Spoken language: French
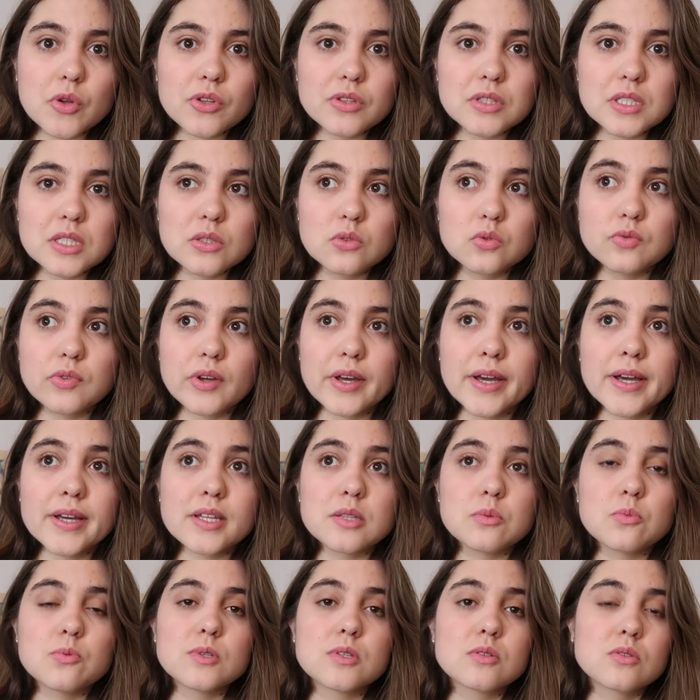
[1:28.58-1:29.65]
bonne
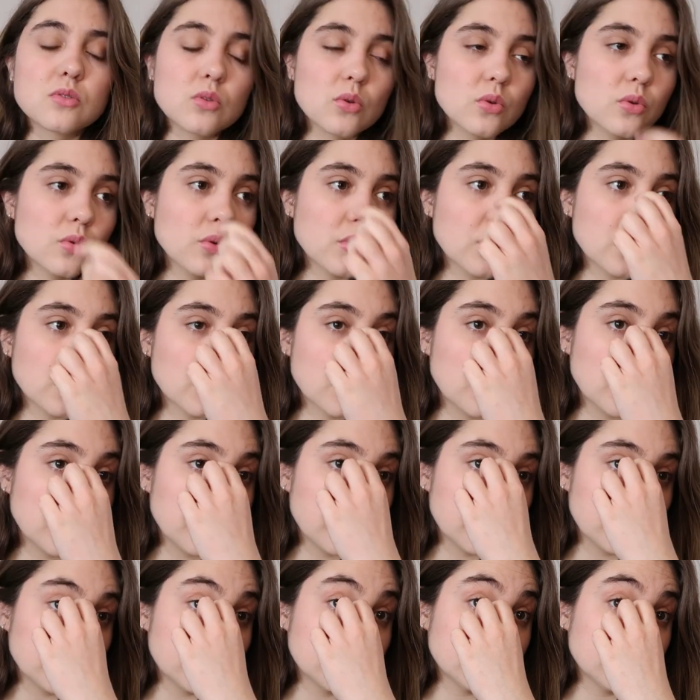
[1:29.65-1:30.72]
découverte puisque
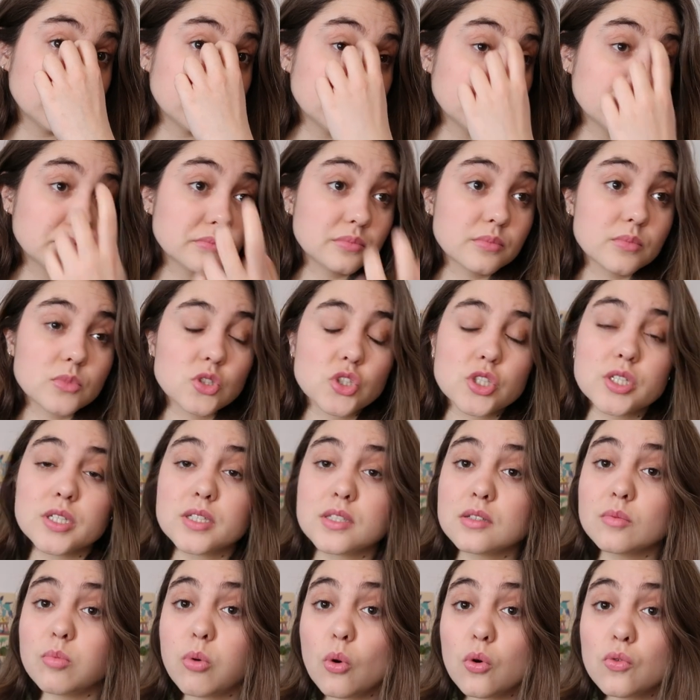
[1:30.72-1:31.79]
j'ai
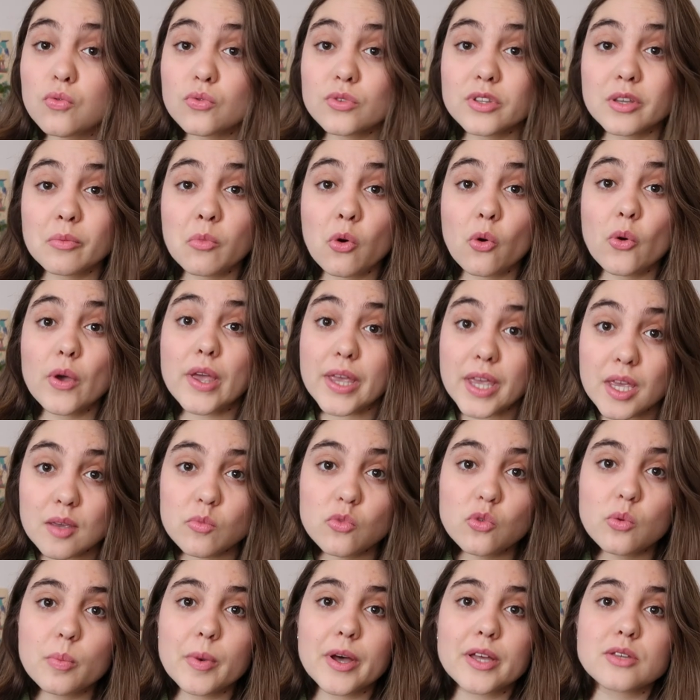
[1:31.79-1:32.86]
été profondément
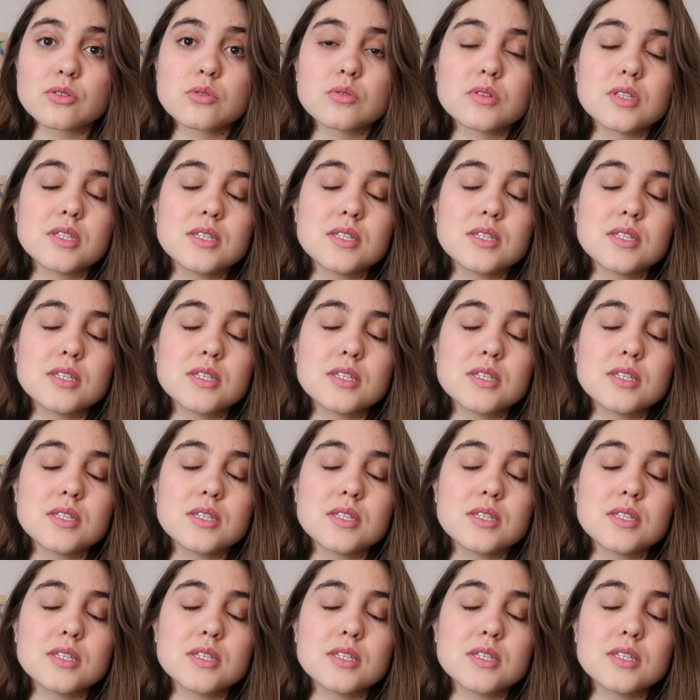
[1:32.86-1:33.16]
émue par ce